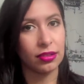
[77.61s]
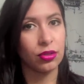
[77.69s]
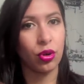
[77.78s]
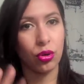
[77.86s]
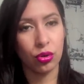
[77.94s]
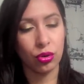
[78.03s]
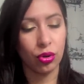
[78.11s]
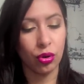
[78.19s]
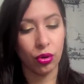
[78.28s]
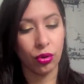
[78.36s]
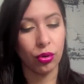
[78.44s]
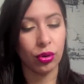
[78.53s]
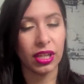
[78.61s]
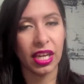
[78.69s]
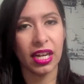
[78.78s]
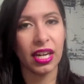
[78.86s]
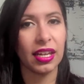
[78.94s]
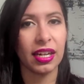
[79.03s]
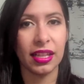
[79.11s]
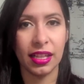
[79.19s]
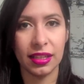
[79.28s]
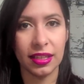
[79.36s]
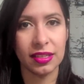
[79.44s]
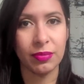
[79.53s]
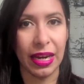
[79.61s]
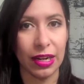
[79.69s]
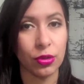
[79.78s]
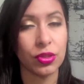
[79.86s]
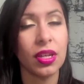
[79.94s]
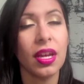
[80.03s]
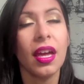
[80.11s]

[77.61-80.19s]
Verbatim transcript: no, no quiere ingredientes malos.